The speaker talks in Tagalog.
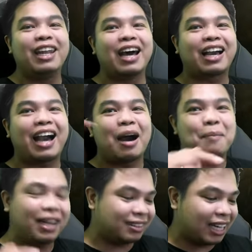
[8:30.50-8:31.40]

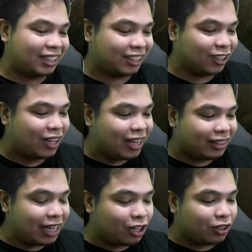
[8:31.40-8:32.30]
Nagkamali tayo dito.
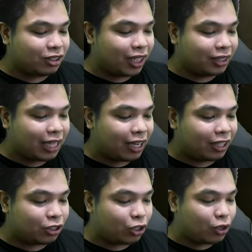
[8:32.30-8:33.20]
Narong turn tayo
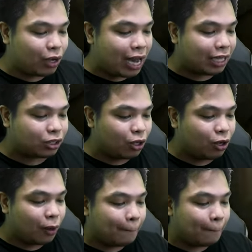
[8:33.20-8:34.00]
dito yung aso.